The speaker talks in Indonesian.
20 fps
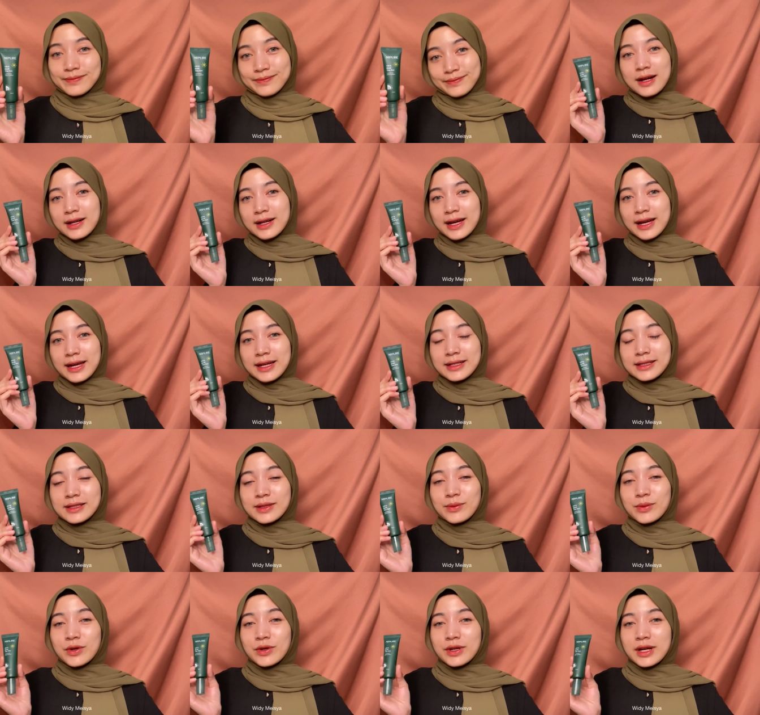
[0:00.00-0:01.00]
Oke, okay,
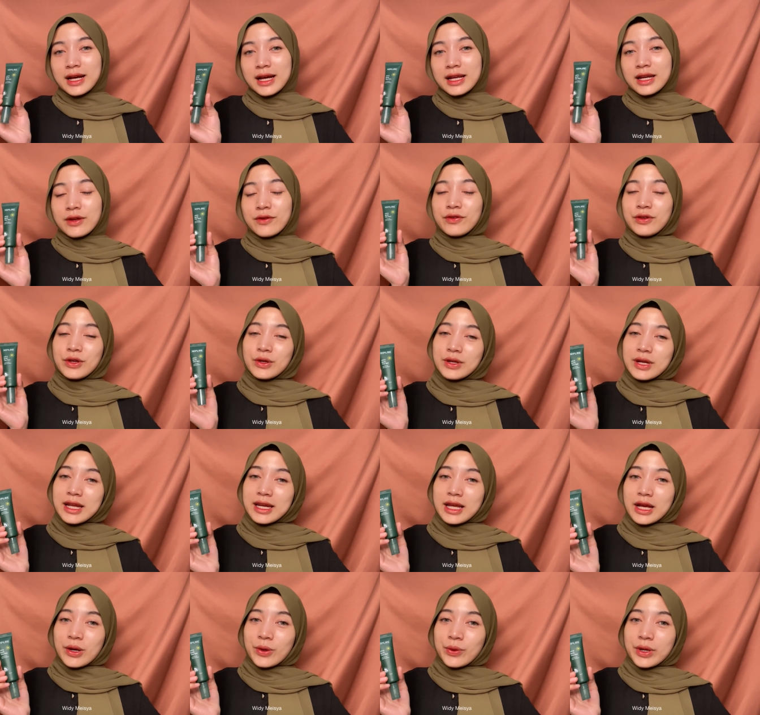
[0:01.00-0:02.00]
semoga review dari
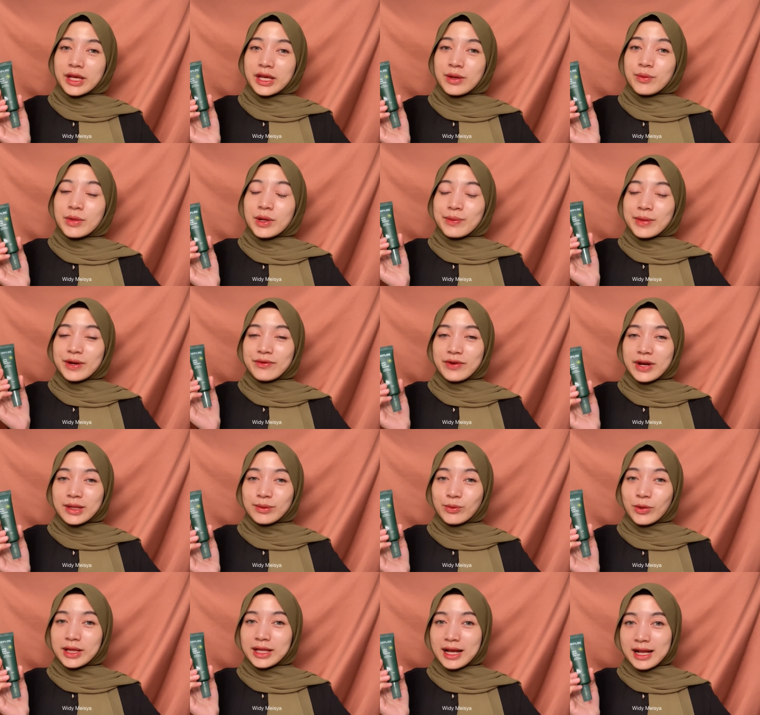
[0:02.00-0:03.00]
aku ini bermanfaat
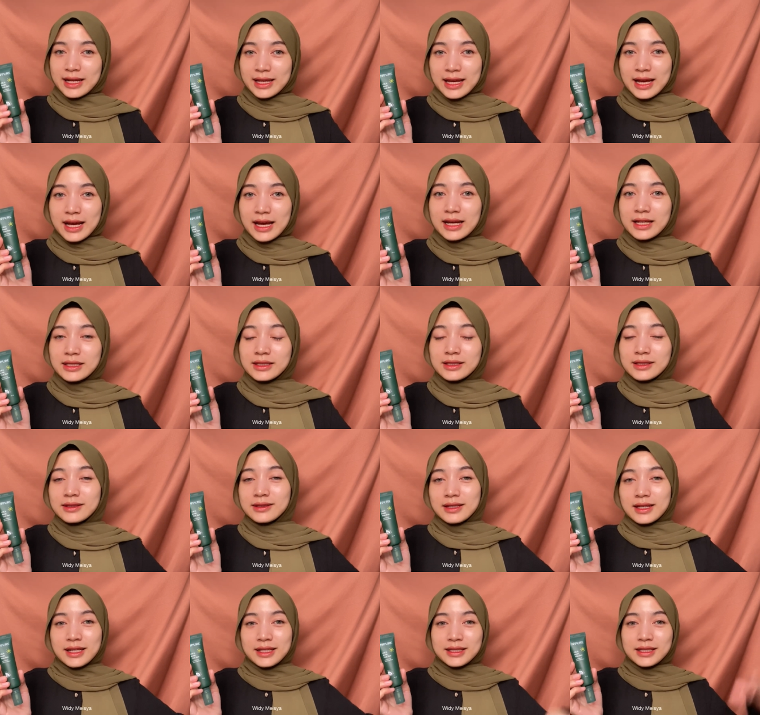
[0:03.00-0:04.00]
buat kalian.
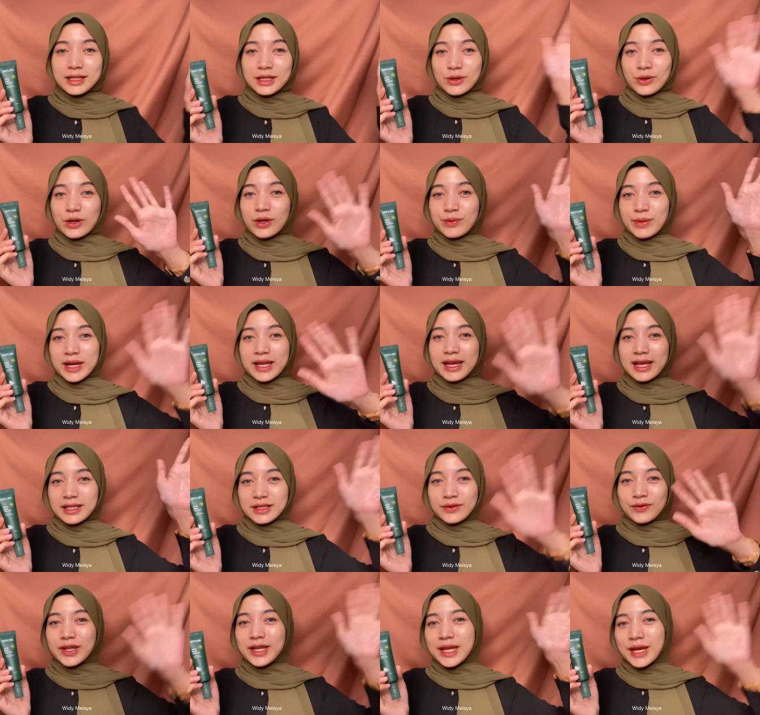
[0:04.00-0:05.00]
See you on my
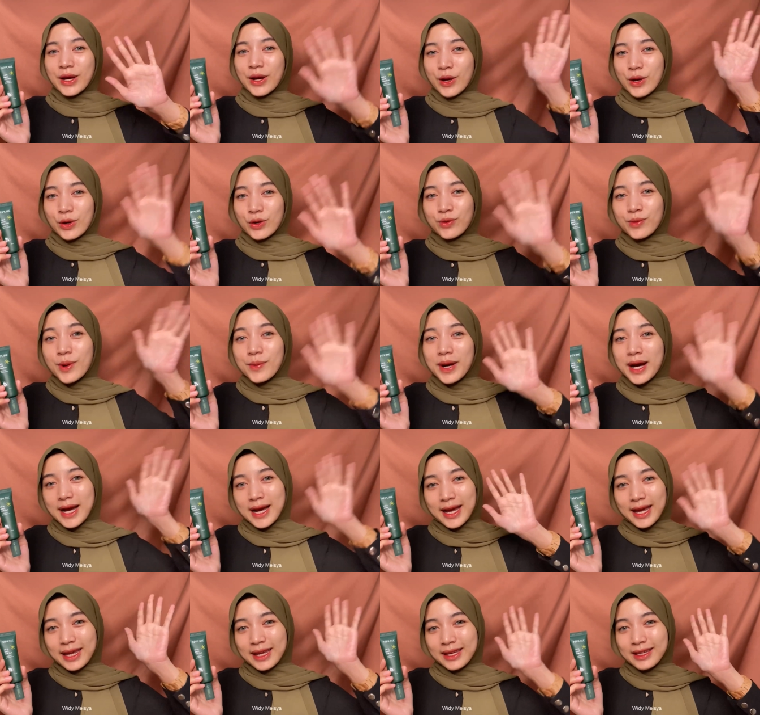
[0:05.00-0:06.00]
next video.
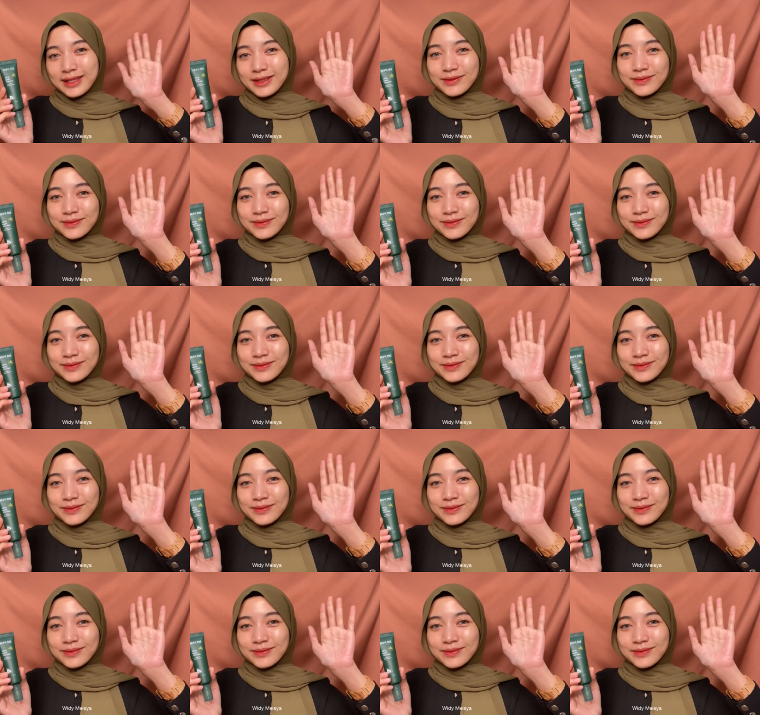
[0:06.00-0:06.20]
Bye-bye.